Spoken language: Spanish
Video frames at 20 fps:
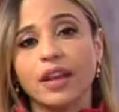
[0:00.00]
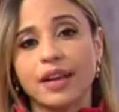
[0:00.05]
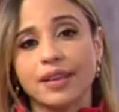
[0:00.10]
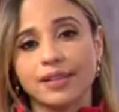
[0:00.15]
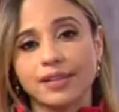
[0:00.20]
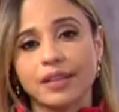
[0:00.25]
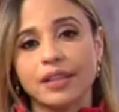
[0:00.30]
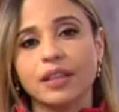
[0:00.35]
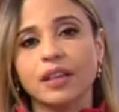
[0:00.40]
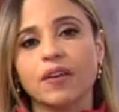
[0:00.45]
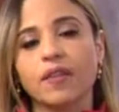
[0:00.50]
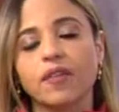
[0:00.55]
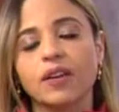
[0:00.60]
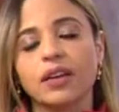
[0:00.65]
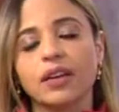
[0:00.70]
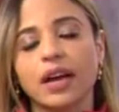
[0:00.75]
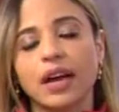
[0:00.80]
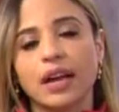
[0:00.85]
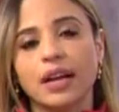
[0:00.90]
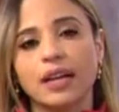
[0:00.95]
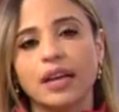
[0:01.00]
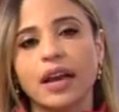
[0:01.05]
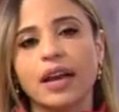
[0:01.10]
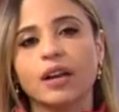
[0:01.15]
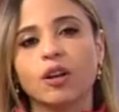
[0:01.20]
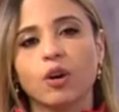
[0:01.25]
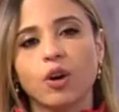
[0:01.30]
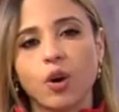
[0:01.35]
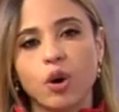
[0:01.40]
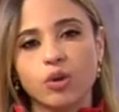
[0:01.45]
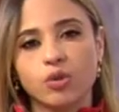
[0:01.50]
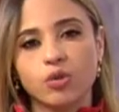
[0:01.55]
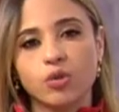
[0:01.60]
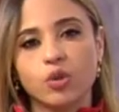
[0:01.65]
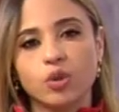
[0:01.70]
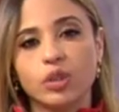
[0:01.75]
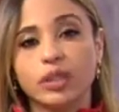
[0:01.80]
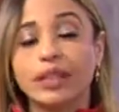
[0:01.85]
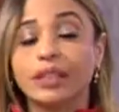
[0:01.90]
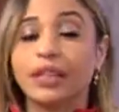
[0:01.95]
la cita final el
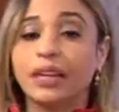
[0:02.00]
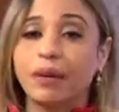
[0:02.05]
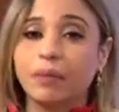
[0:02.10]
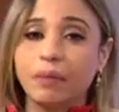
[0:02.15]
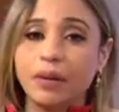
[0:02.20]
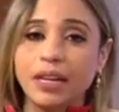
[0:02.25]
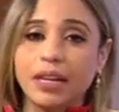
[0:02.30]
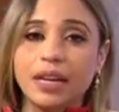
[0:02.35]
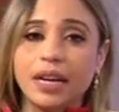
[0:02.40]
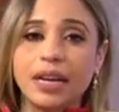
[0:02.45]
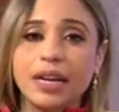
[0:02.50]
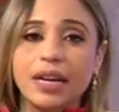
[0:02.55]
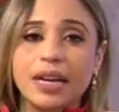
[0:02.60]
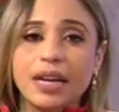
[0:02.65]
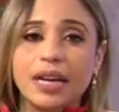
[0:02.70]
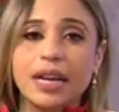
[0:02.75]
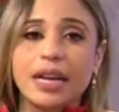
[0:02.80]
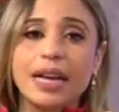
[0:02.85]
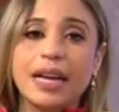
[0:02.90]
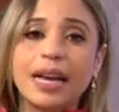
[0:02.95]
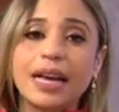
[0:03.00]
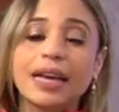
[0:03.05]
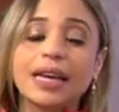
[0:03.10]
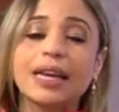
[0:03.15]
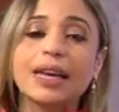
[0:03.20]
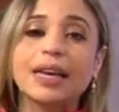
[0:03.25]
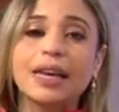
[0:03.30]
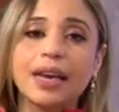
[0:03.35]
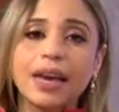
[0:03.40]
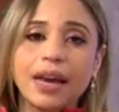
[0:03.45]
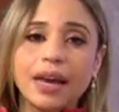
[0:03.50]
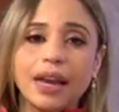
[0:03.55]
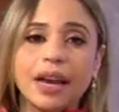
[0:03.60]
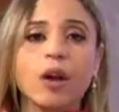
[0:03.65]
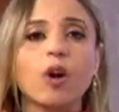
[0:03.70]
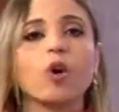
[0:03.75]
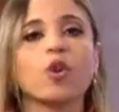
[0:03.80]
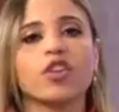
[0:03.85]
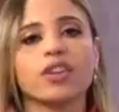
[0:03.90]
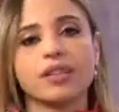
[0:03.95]
cónsul determina y le
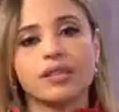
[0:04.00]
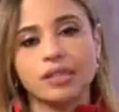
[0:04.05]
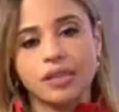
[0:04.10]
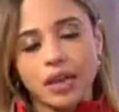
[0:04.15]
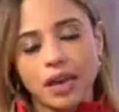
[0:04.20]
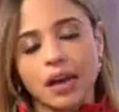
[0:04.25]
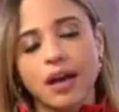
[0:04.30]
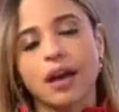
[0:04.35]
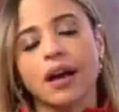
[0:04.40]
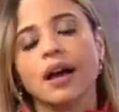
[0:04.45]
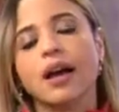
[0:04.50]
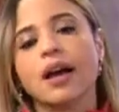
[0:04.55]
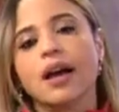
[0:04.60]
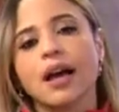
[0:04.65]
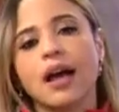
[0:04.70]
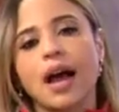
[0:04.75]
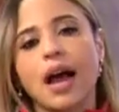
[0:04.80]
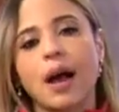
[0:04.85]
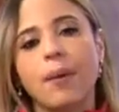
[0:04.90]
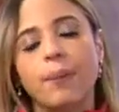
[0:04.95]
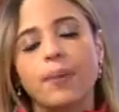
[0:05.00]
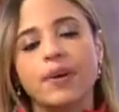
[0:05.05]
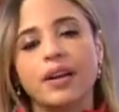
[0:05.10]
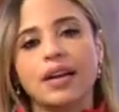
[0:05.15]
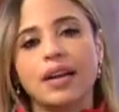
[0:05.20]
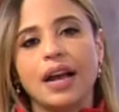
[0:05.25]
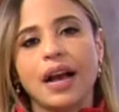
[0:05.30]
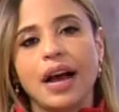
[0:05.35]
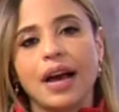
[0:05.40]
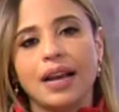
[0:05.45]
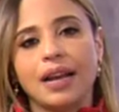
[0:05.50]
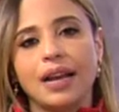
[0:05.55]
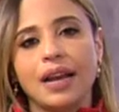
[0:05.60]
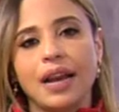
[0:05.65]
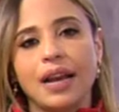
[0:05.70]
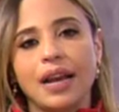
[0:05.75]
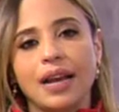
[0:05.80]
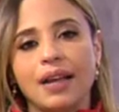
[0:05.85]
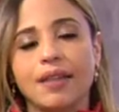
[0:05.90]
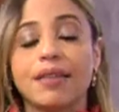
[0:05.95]
quiere o desea aplicar
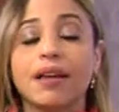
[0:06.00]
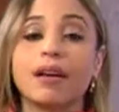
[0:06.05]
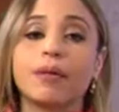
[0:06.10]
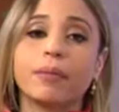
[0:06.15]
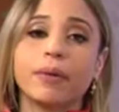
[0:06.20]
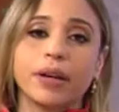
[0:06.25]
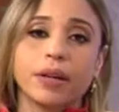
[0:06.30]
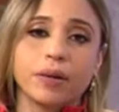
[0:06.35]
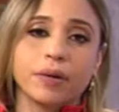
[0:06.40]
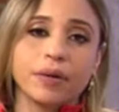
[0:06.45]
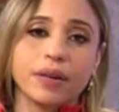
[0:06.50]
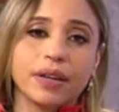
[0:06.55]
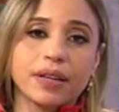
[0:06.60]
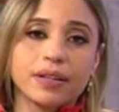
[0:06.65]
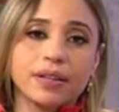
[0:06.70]
la ley del menor.